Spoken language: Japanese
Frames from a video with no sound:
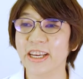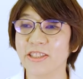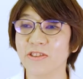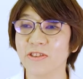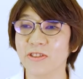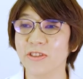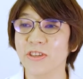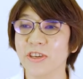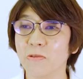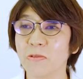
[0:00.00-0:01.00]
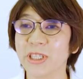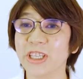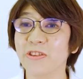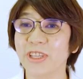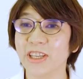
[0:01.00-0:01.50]
け醤油、香
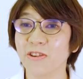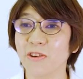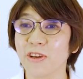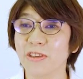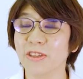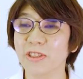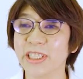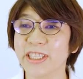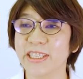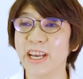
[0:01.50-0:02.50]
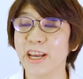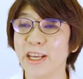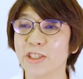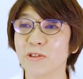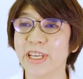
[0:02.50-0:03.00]
辛料などご自身で
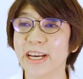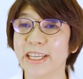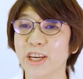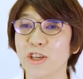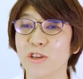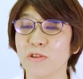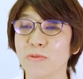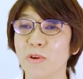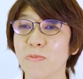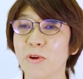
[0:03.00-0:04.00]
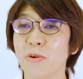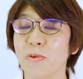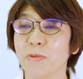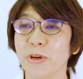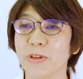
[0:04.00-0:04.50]
調整ができるのも
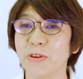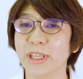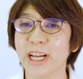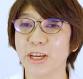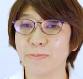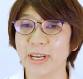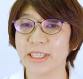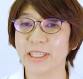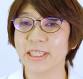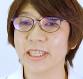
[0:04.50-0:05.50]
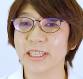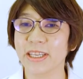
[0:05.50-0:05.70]
ポイントになります。